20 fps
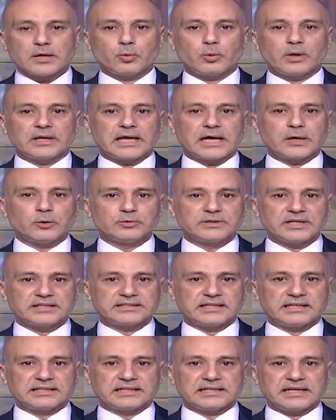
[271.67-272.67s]
والعودة
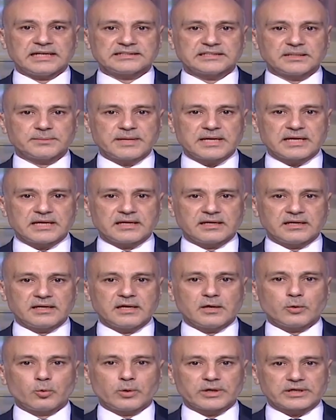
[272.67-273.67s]
إلى الاحتماء
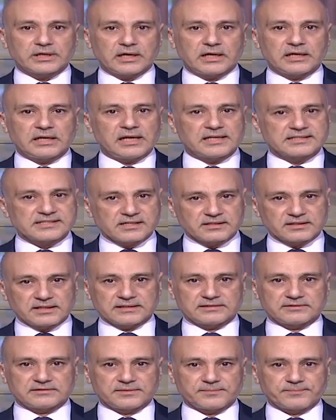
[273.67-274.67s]
وراء
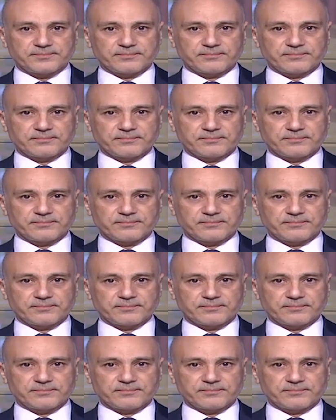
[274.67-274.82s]
الحصانات